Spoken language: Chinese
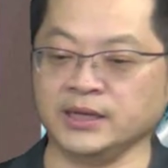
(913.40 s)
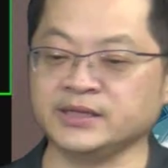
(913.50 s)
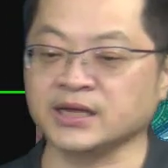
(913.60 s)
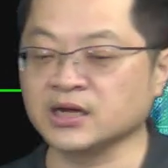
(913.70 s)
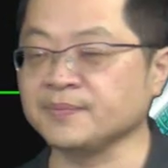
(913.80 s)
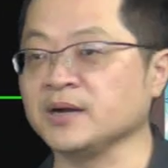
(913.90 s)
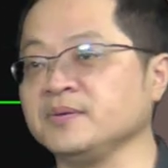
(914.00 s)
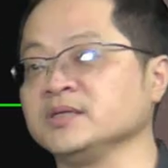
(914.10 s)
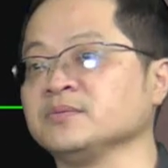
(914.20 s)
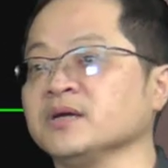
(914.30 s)
一点二倍的 P
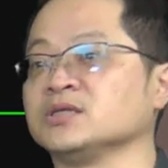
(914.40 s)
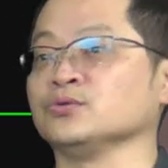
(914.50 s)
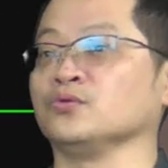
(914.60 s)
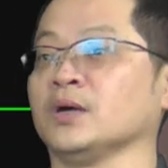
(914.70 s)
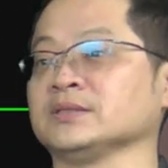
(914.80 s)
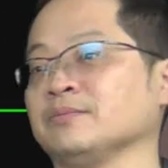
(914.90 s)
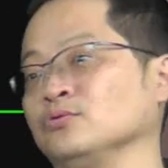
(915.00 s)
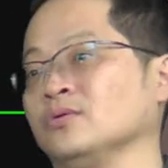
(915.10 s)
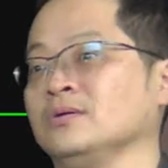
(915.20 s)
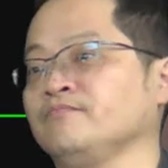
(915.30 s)
b 是不是二十五块？差不
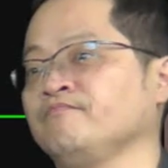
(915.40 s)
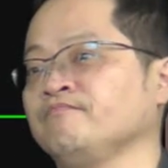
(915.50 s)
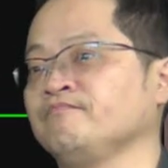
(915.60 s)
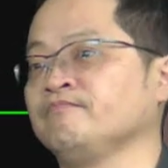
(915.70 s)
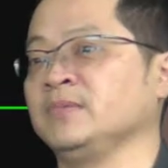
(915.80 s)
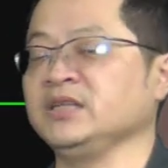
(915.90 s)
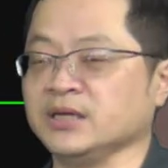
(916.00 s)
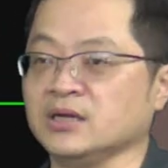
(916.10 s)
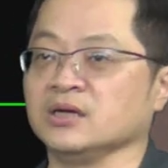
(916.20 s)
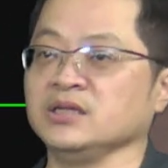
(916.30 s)
多。一
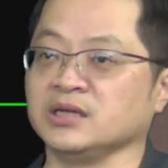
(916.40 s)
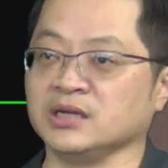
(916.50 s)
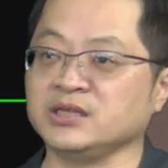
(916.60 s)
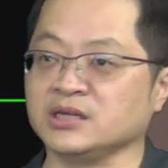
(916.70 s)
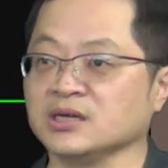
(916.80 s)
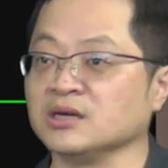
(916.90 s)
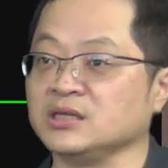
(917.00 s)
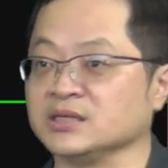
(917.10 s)
点二、一点、一点二、一点